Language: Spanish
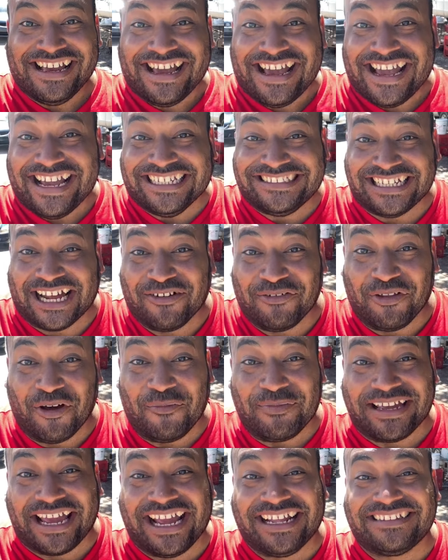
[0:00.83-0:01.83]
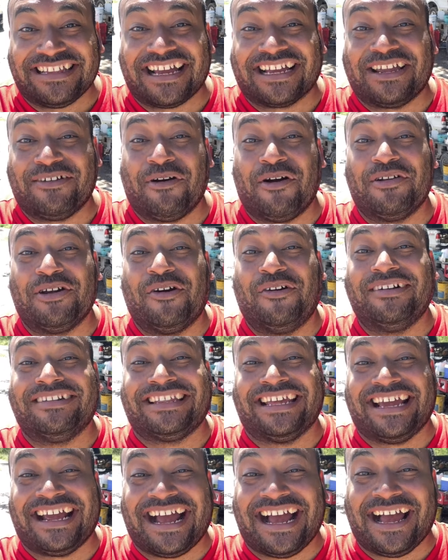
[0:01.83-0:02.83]
Y saludo mi gente, aquí Juan Luis
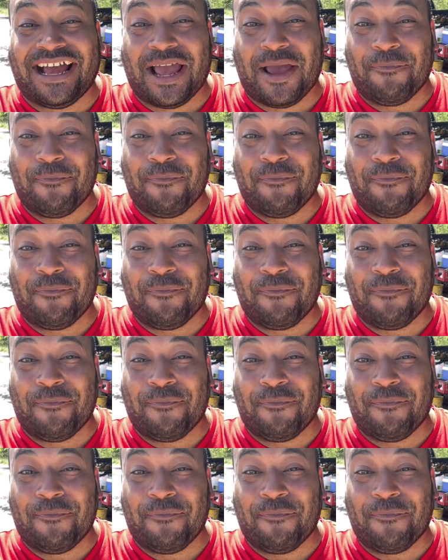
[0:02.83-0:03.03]
Ortega,